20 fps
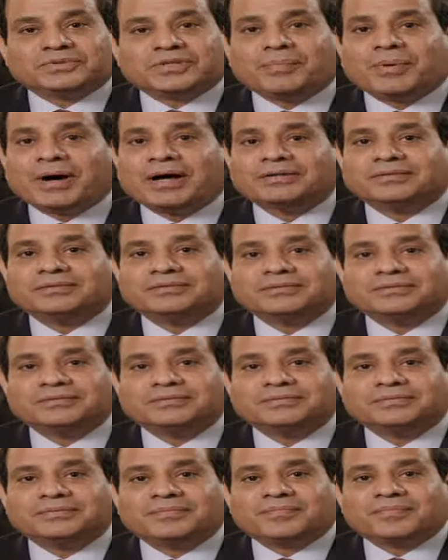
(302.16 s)

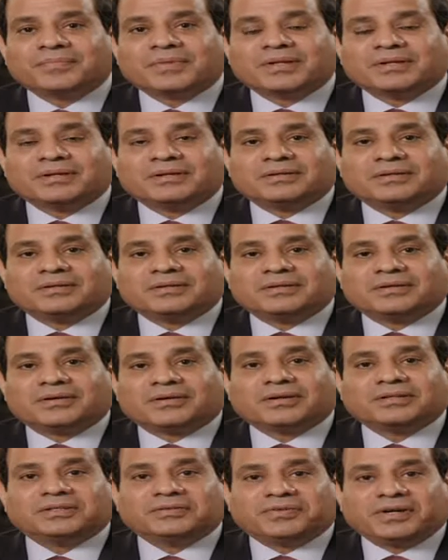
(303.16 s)
طبعا
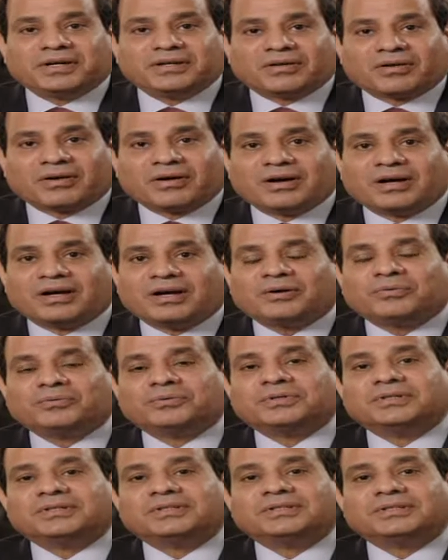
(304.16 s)
رد فعل رائع
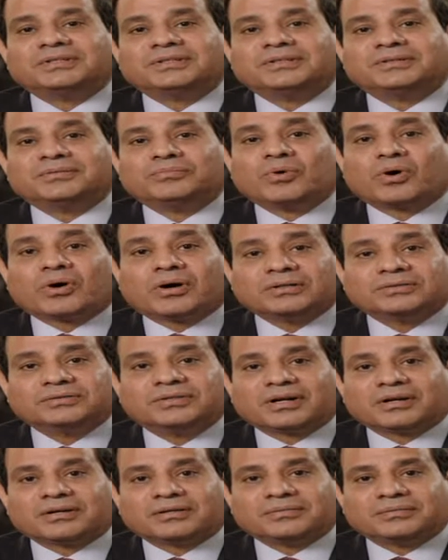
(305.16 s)

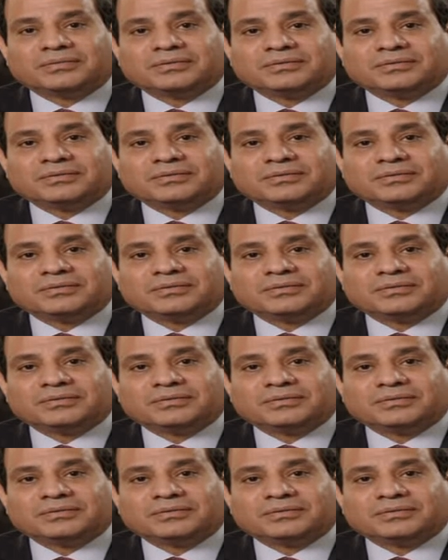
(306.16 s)
ومقدر